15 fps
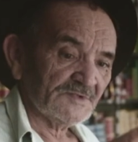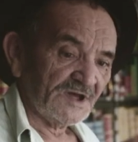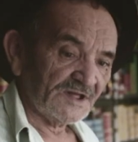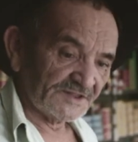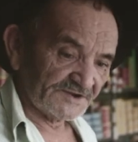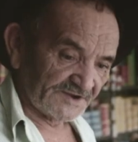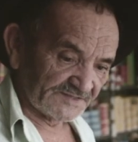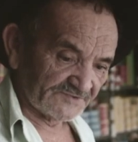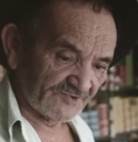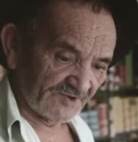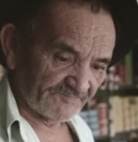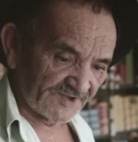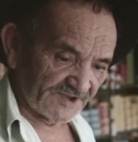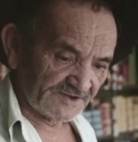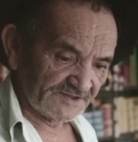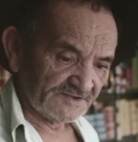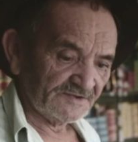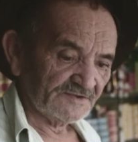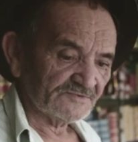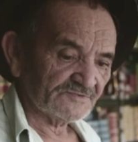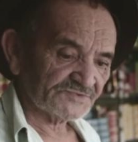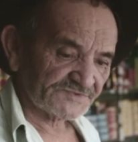aleijado de uma perna,
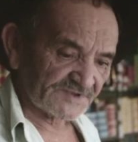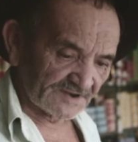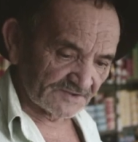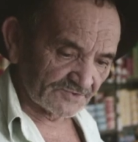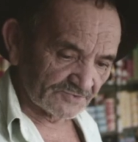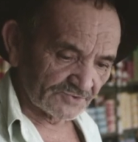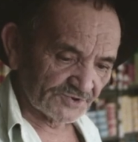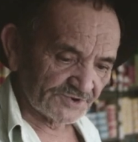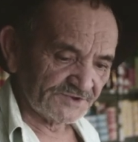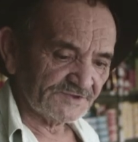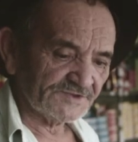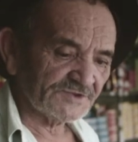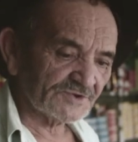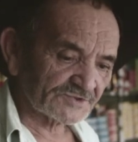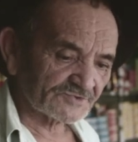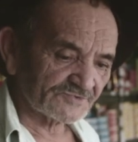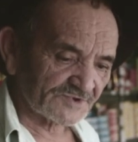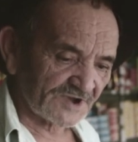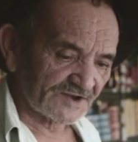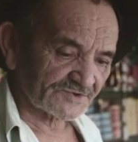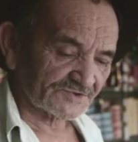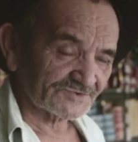um cego do boi e outro com
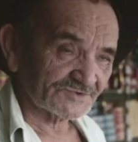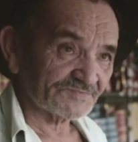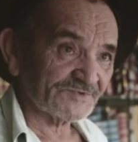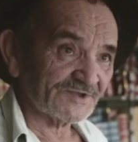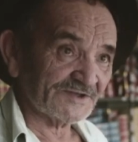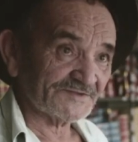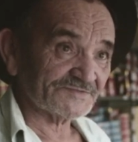caroço no espinhaço